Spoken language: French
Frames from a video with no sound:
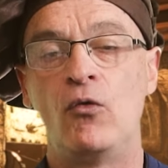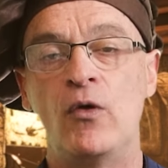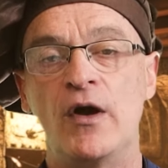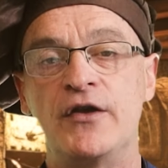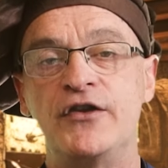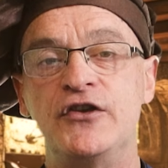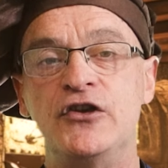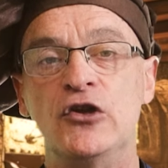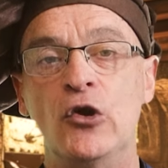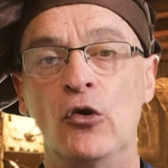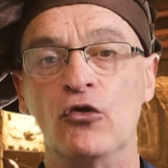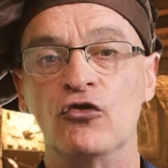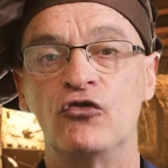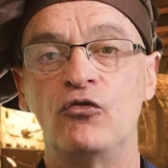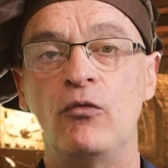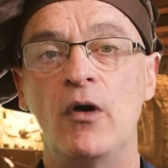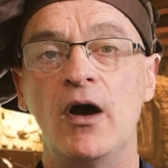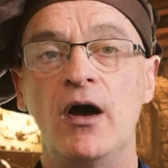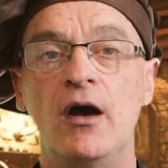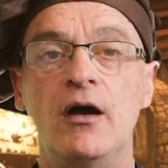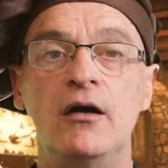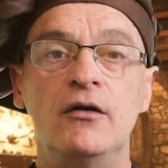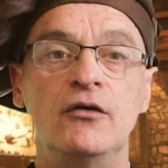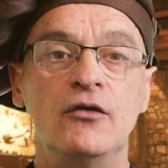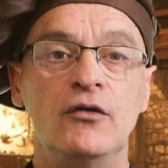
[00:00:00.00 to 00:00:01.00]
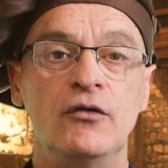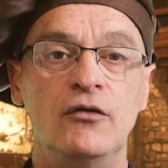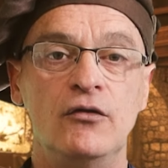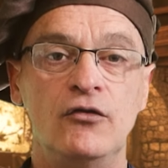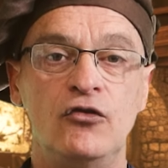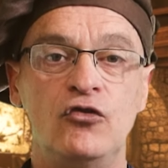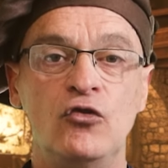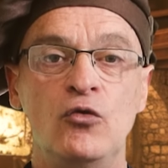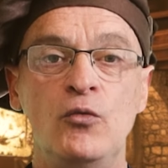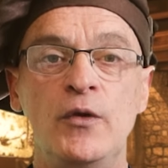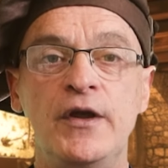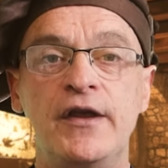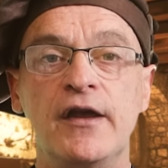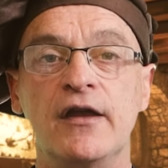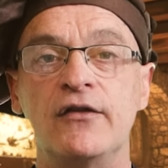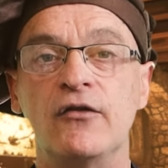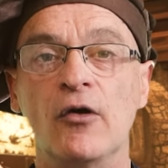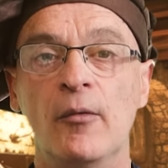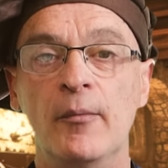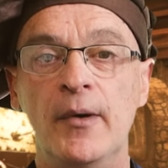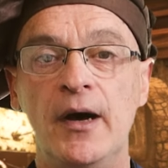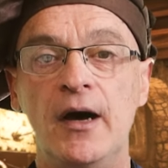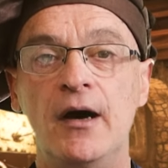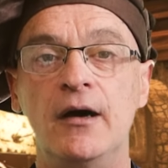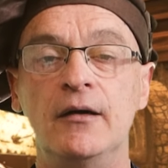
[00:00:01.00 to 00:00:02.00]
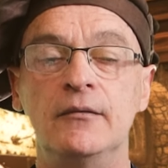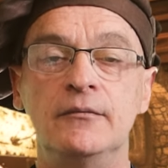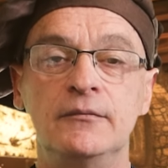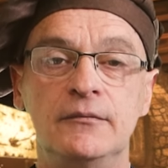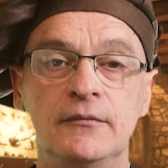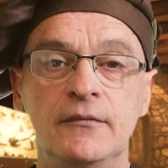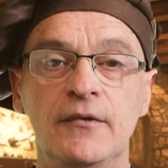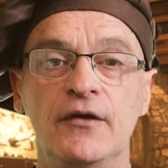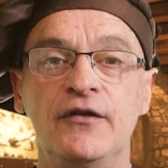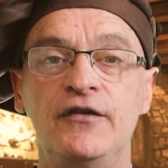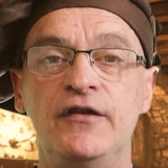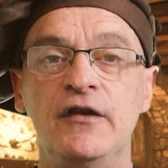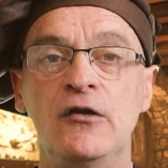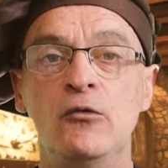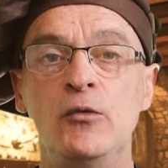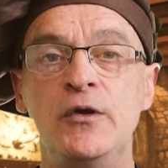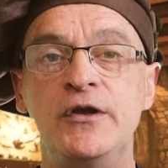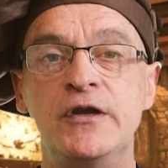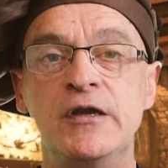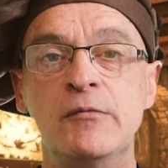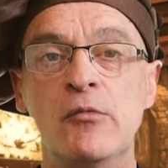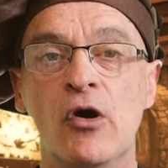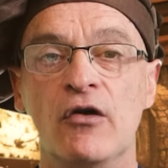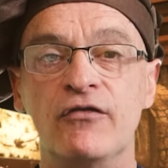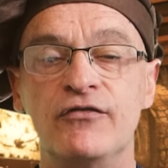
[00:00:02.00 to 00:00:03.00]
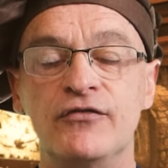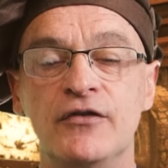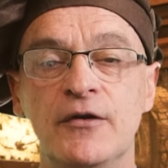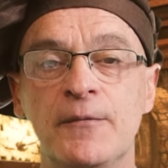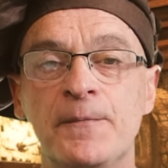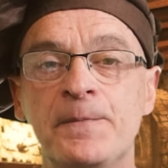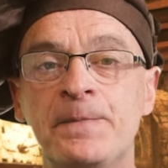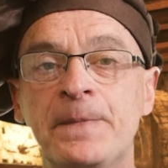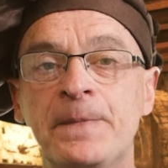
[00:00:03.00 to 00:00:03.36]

Quoi qu'il en soit, celui qui est en bas, c'est lui qui morfle.